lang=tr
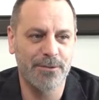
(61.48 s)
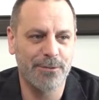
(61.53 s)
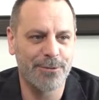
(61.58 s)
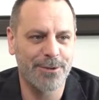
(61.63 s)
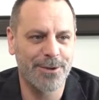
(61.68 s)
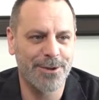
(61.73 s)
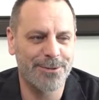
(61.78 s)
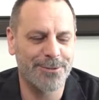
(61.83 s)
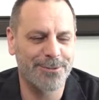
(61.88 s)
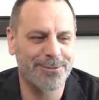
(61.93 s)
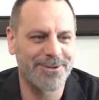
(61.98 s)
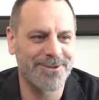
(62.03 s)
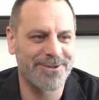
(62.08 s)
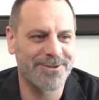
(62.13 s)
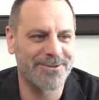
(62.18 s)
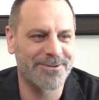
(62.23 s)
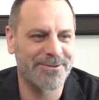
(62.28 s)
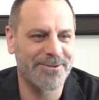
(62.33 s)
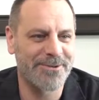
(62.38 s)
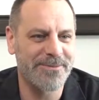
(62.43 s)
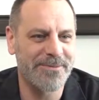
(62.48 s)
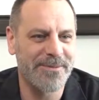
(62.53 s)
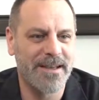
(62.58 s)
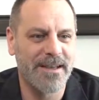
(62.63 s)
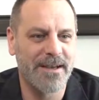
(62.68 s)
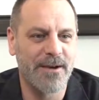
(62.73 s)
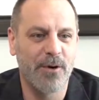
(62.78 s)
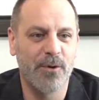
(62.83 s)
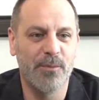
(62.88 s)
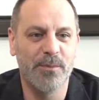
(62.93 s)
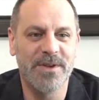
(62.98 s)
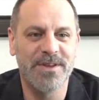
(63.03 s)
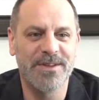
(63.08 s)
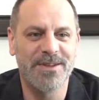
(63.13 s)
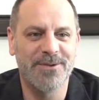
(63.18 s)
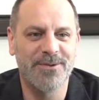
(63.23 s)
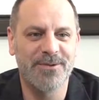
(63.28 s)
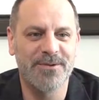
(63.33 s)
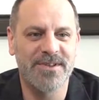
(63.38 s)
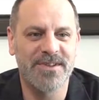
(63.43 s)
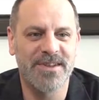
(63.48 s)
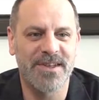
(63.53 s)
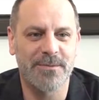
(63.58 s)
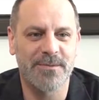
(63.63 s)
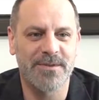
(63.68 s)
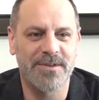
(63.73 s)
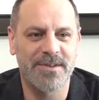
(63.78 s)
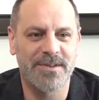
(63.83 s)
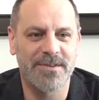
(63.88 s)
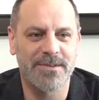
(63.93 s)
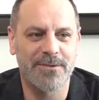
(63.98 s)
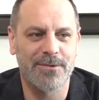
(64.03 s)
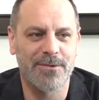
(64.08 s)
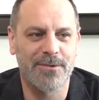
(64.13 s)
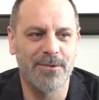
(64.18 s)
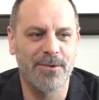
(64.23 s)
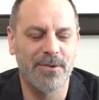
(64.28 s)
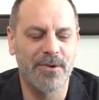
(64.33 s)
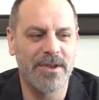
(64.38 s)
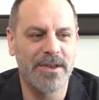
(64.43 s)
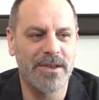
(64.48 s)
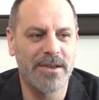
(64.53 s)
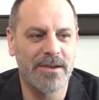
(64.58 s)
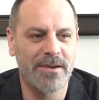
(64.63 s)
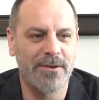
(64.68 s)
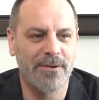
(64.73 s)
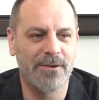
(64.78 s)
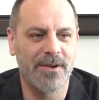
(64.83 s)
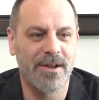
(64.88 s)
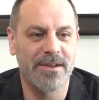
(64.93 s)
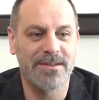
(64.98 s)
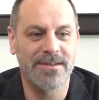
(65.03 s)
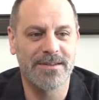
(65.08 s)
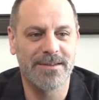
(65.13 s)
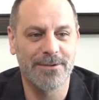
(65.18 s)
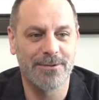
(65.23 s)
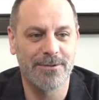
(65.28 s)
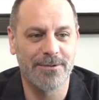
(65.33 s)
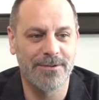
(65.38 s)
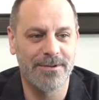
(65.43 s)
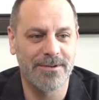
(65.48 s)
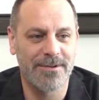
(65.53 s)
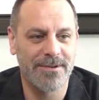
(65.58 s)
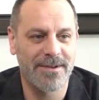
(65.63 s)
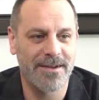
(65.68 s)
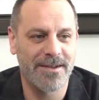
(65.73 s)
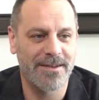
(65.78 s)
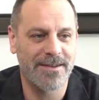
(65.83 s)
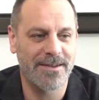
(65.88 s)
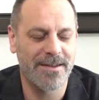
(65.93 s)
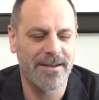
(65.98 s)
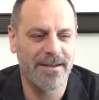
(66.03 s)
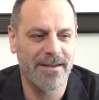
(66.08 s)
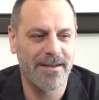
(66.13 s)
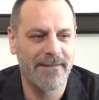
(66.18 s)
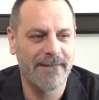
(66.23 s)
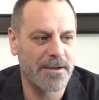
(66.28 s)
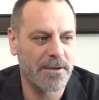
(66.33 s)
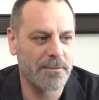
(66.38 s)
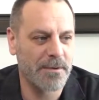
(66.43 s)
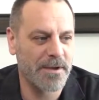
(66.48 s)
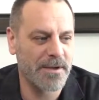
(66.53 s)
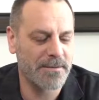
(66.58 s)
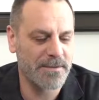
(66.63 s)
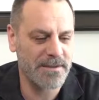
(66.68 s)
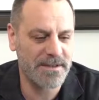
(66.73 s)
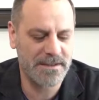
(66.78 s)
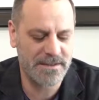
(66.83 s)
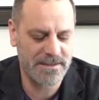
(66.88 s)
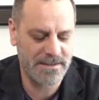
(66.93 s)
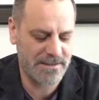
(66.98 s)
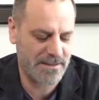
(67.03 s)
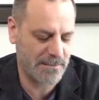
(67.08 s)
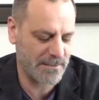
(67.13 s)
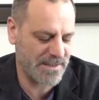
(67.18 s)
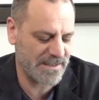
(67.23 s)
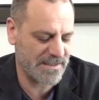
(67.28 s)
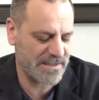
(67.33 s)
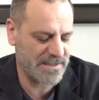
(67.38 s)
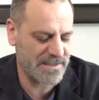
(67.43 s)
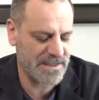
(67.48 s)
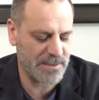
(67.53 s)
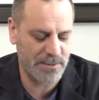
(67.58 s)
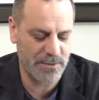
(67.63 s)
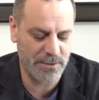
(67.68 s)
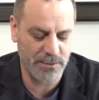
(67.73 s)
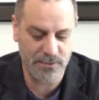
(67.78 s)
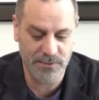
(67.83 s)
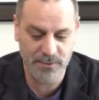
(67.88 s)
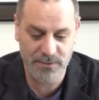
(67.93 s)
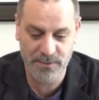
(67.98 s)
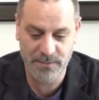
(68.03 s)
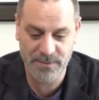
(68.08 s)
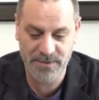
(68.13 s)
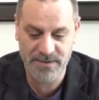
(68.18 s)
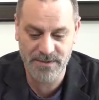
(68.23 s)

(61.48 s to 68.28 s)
de onlara çok şaşırıyorum. E, 15 sene önce çekmiştik çünkü Gora'yı. 16 sene oluyor hatta. Ama ikisi de biri sinemada oynuyor,